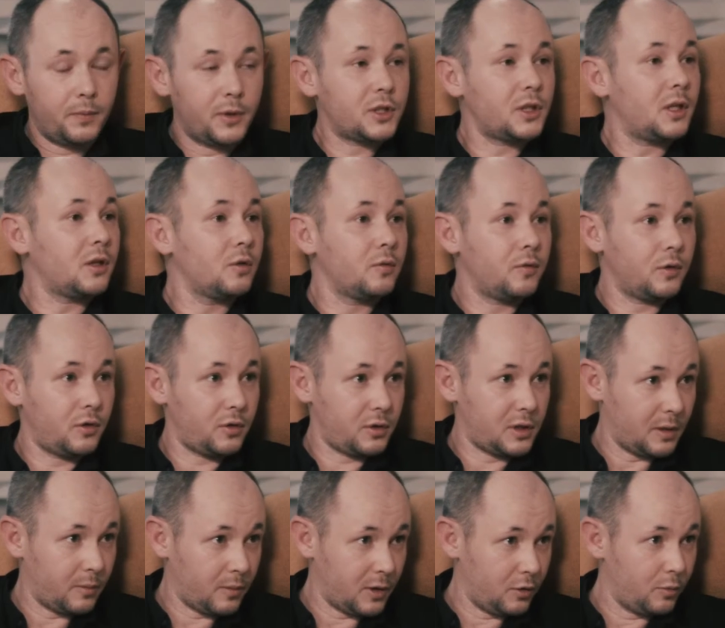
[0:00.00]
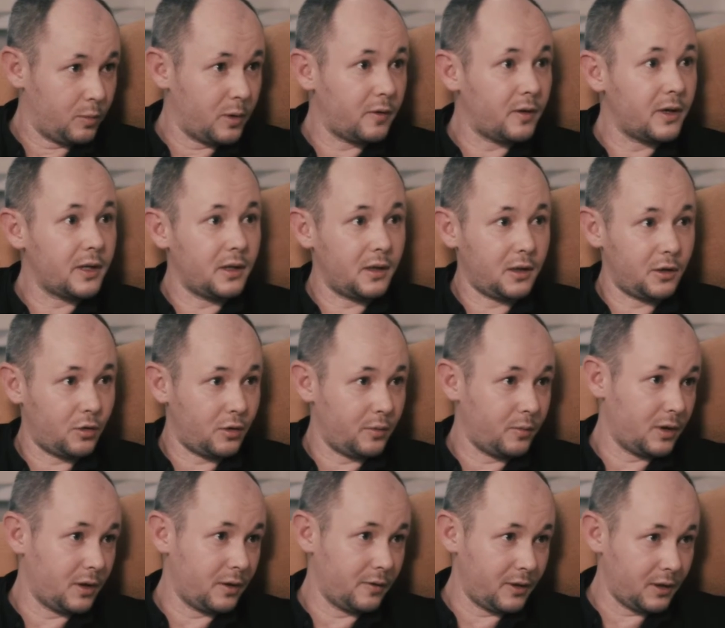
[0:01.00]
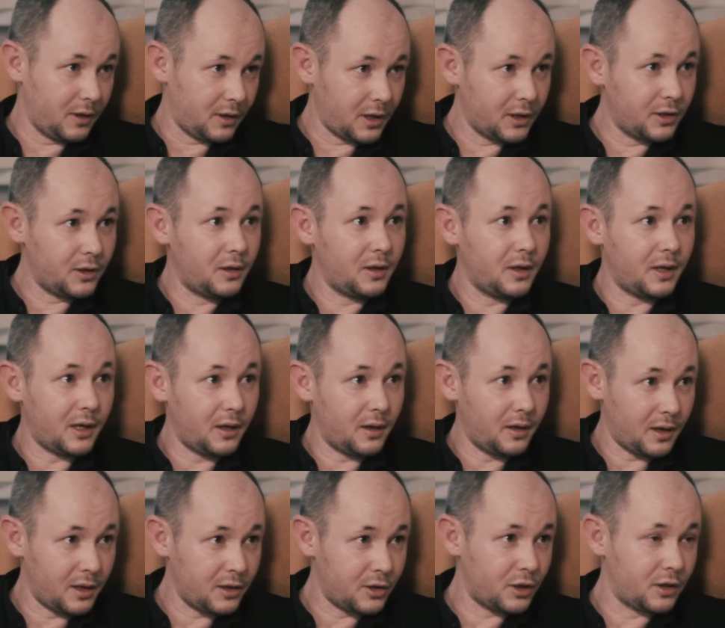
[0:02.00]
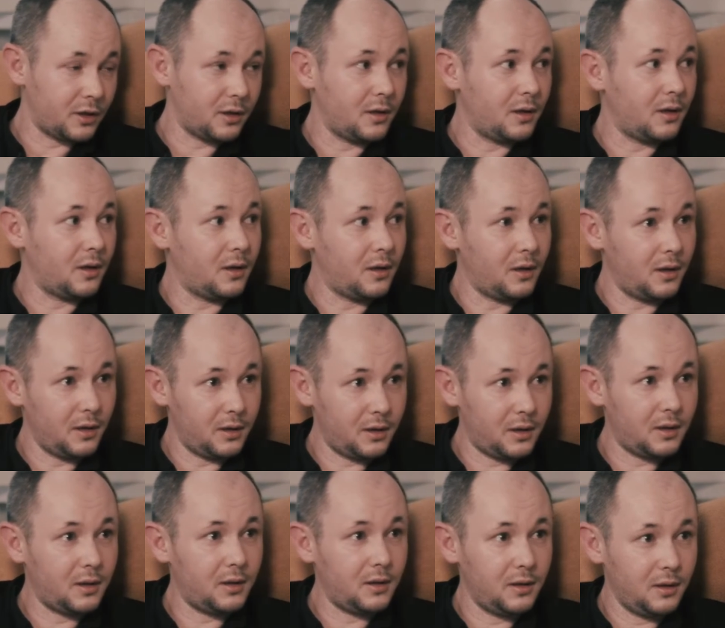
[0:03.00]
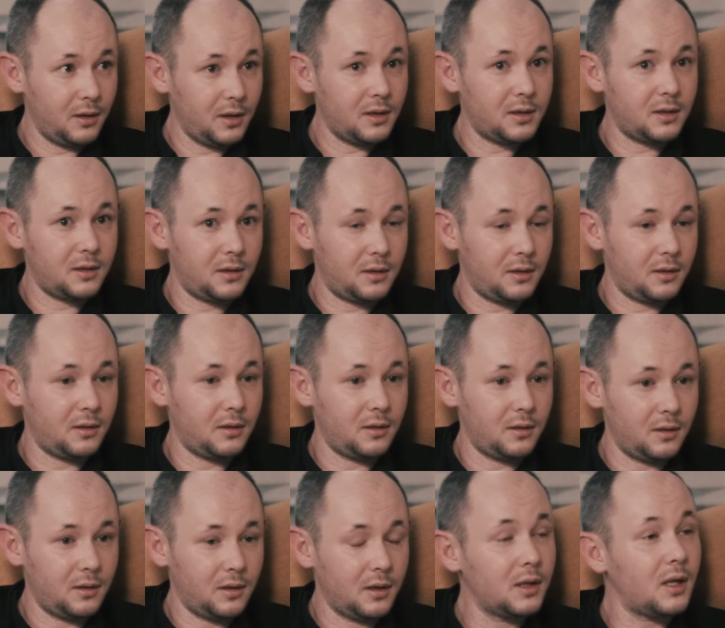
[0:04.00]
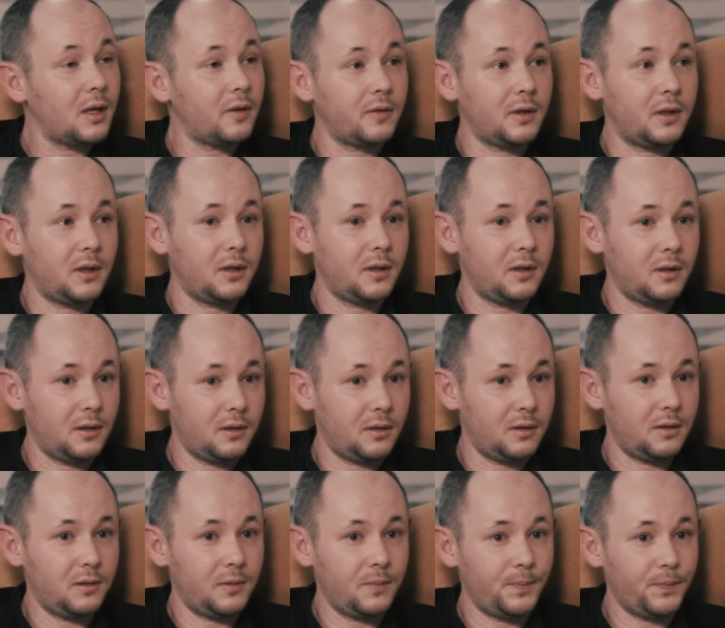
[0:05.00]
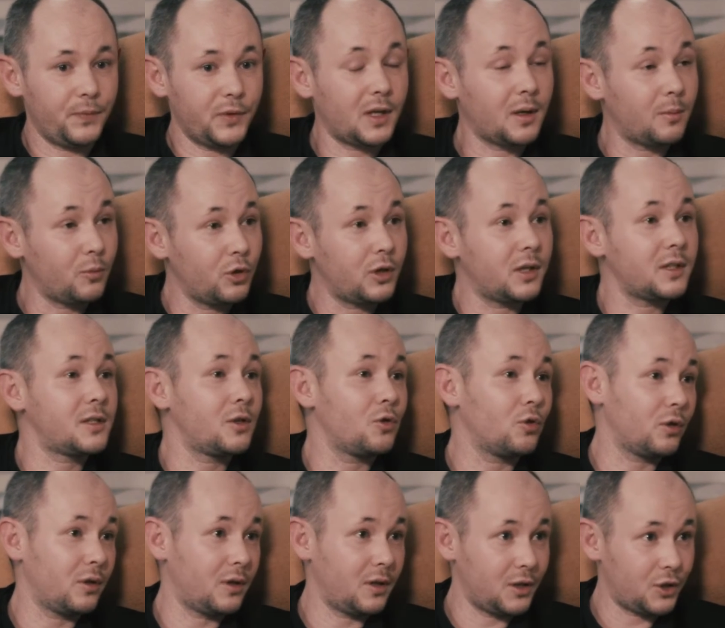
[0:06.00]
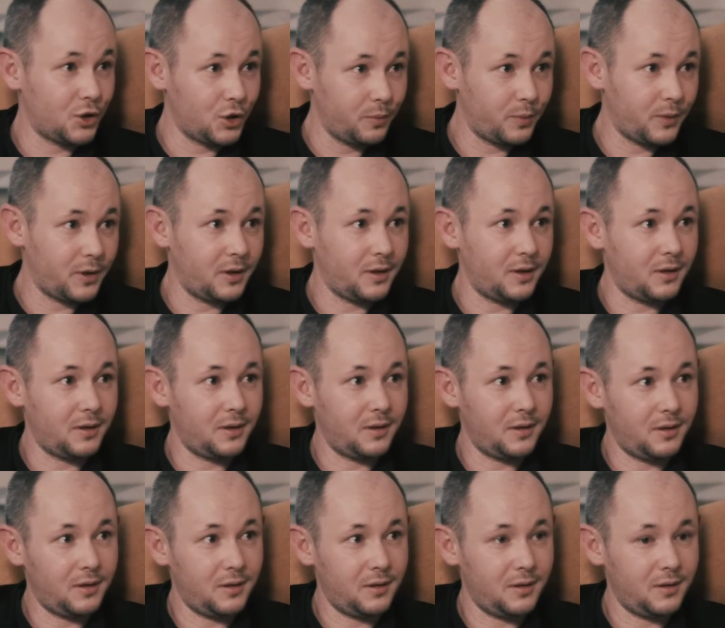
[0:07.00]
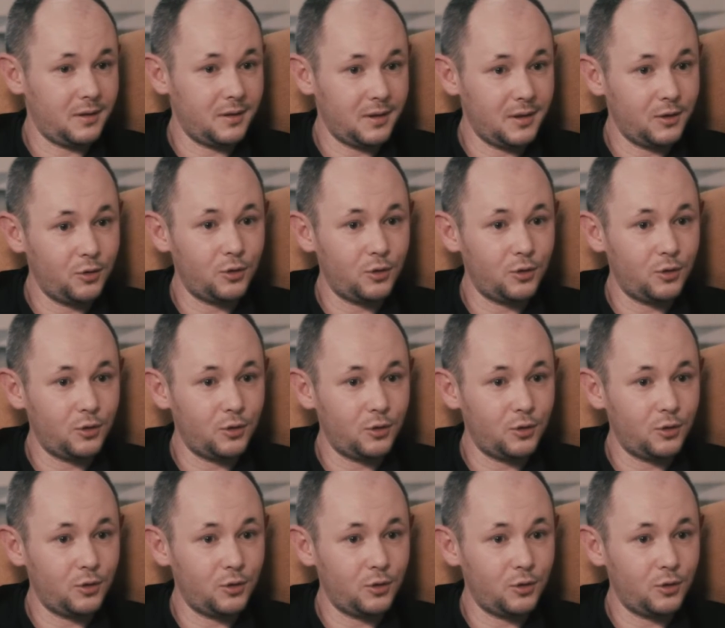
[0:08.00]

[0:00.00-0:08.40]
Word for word: Пожалуй, вот то самое любование, о котором я говорил ран раньше, э, это и есть э, главная коммуникационная ошибка э, на